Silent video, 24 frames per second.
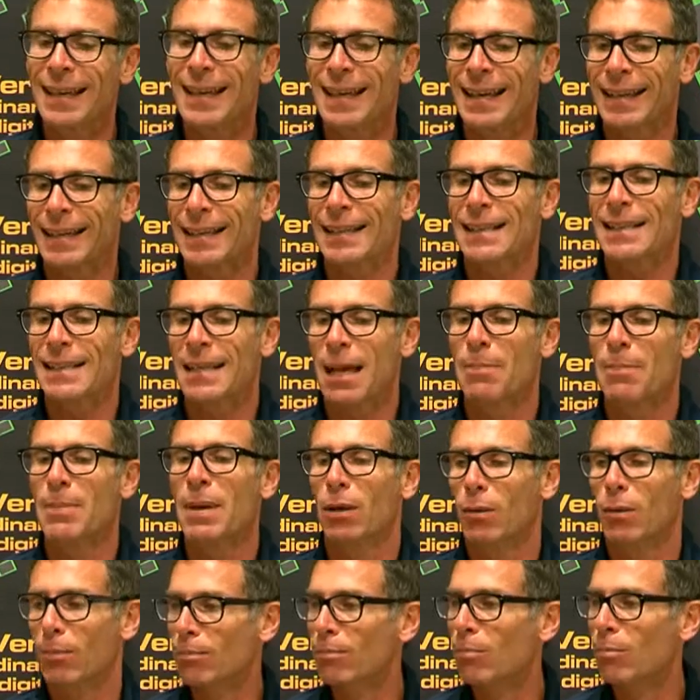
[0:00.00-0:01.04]
e che
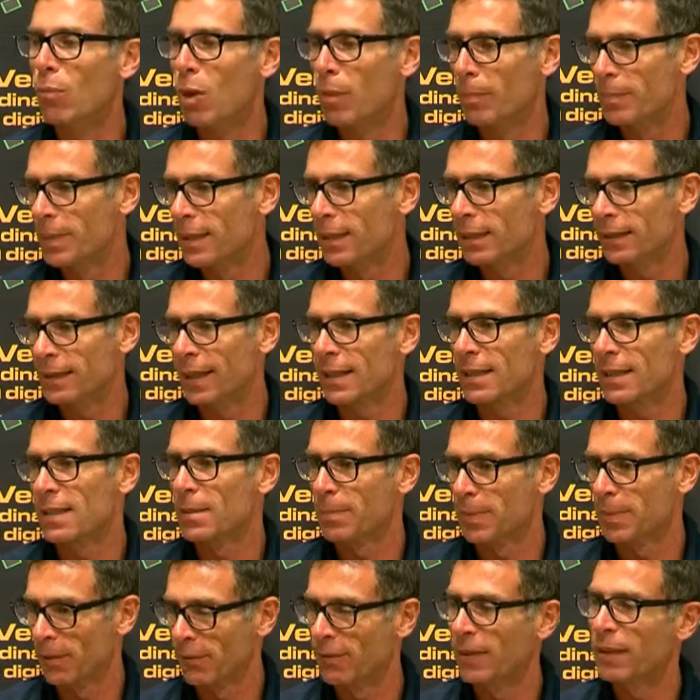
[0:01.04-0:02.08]
sappiano
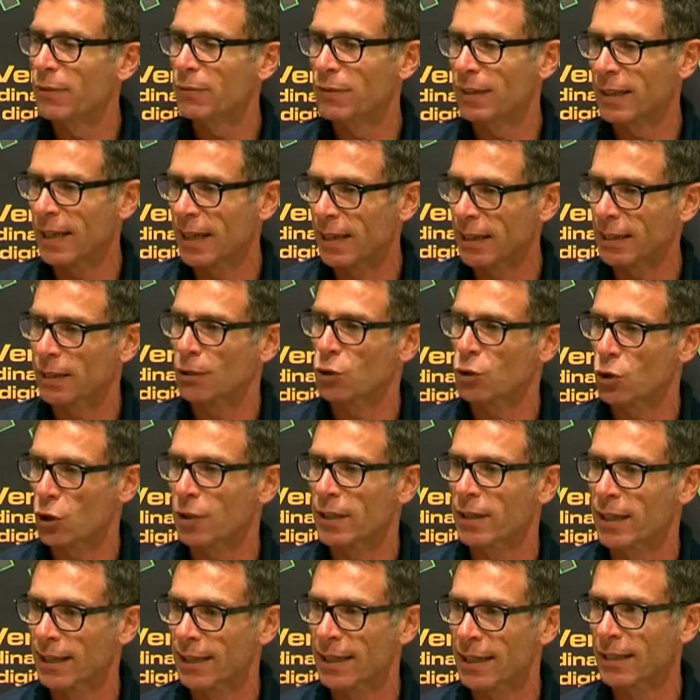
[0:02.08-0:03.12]
mobilitarsi per verificare che ciò
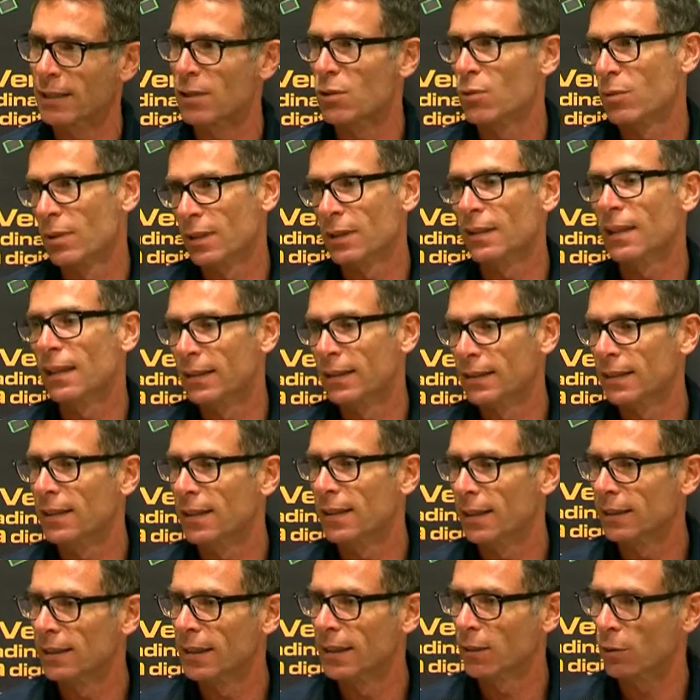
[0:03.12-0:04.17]
che accade su internet in
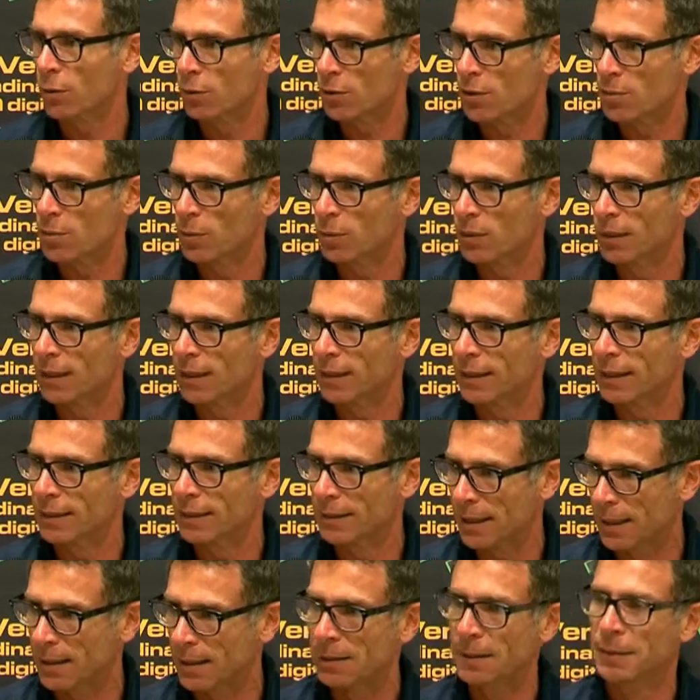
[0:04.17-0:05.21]
realtà corrisponde alla
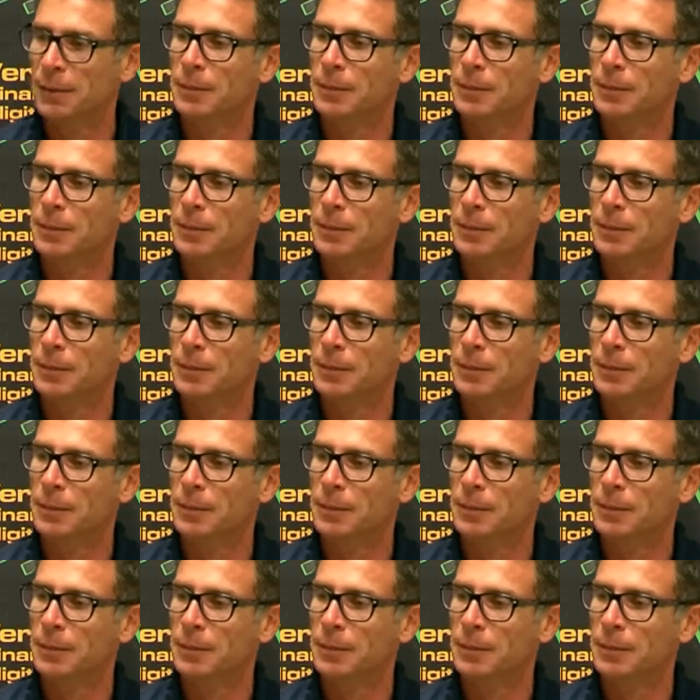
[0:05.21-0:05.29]
realtà.